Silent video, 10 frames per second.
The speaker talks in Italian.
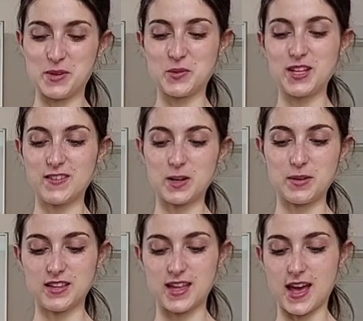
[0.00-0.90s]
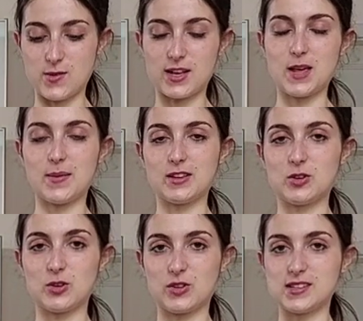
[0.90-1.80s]
quindi veramente è un
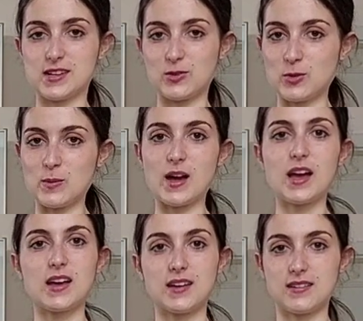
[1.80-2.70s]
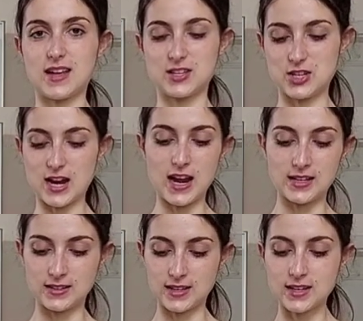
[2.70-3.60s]
alimento secondo me
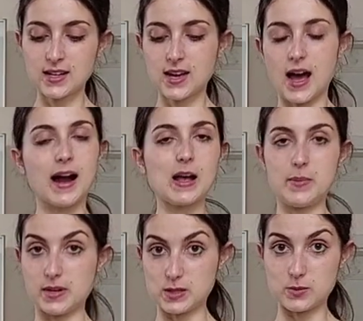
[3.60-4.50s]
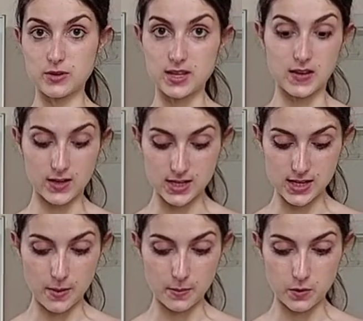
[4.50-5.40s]
eccellente anche per gli sportivi ad
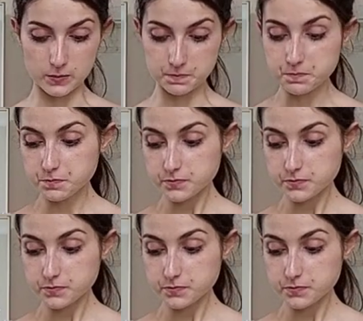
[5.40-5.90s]
esempio.